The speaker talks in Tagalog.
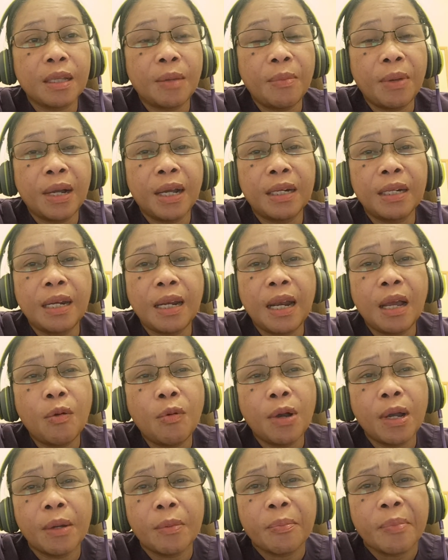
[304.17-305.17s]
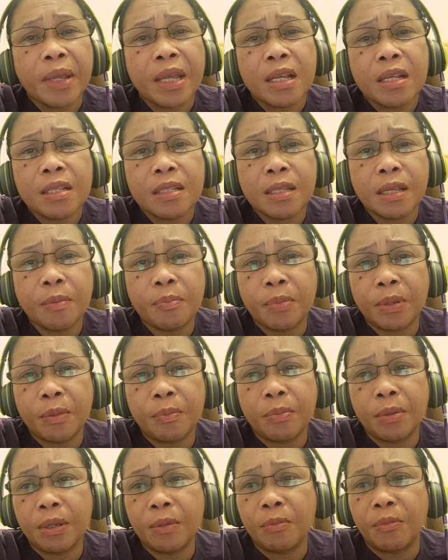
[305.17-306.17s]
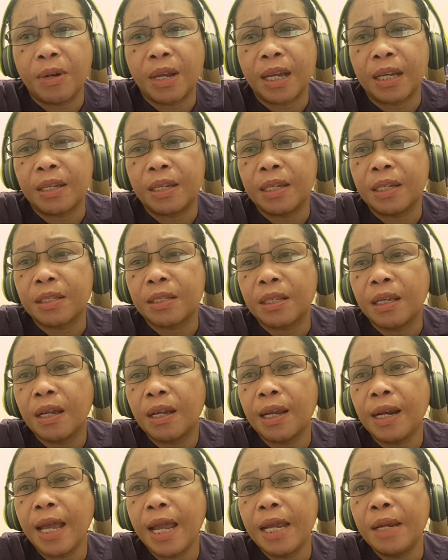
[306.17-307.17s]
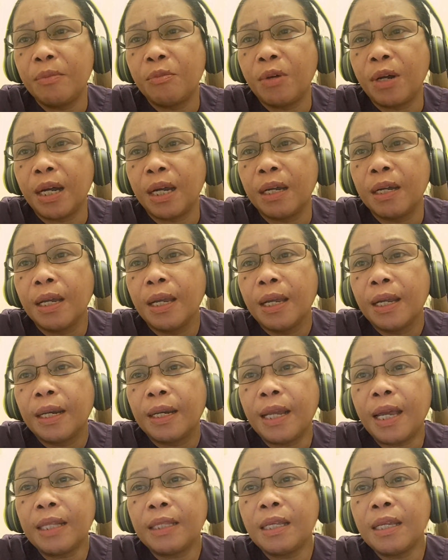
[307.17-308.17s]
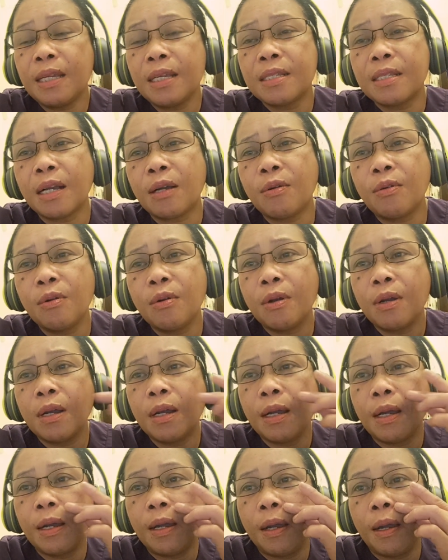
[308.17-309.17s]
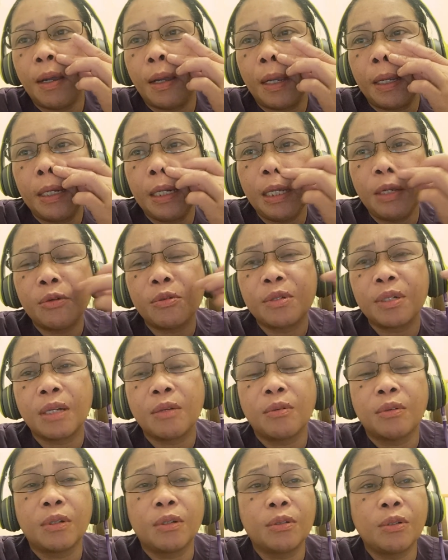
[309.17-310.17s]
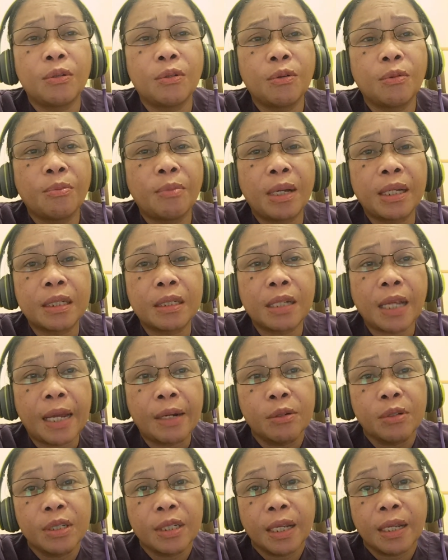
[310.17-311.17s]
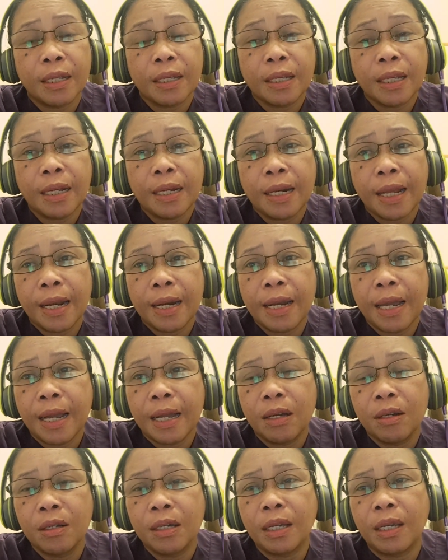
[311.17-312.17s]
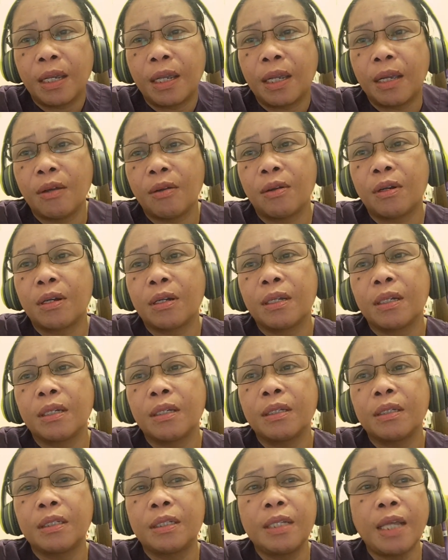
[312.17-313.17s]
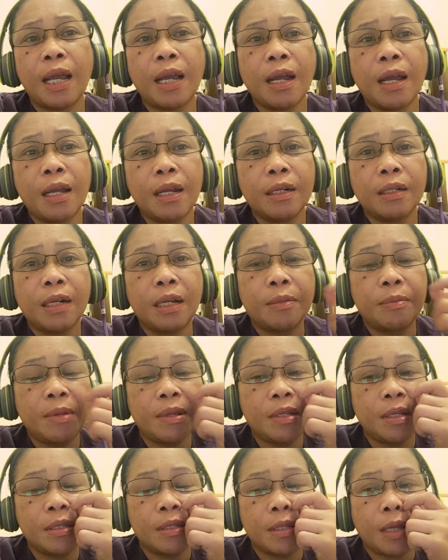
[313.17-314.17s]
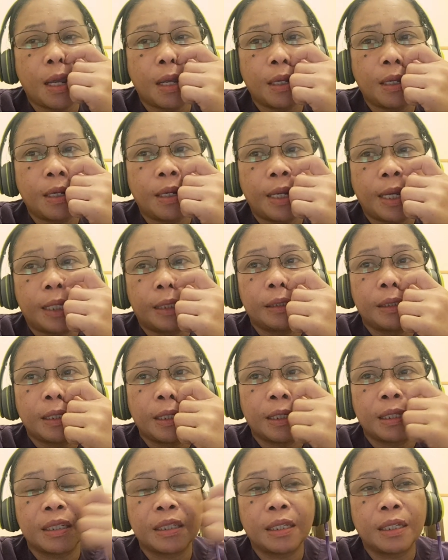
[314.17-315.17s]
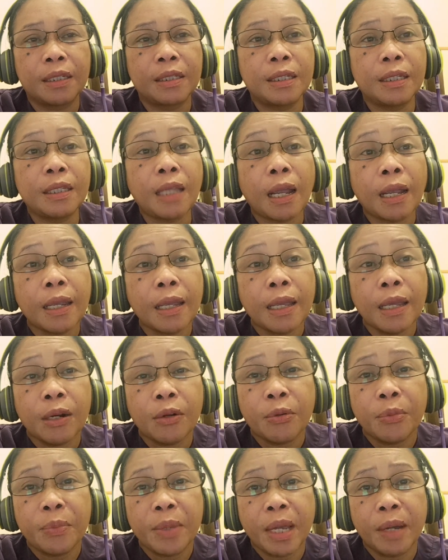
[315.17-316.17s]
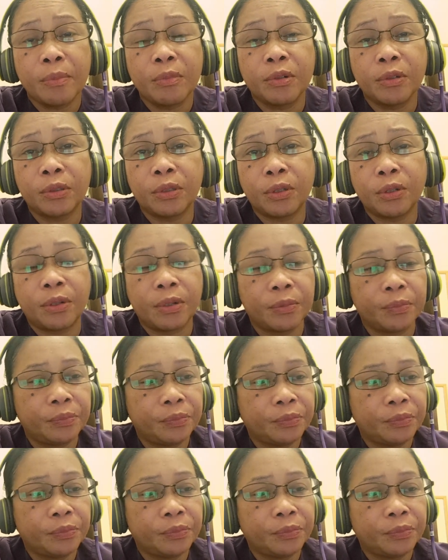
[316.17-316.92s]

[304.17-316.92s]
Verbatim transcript: sa mga Dilawang Pink CPP vloggers. Kalain mo ha, Dating isa kong, uh, hindi ko, although masyado siyang kilala, or, siya nga ang nag-message sa akin dati, si Takiro Miyamoto.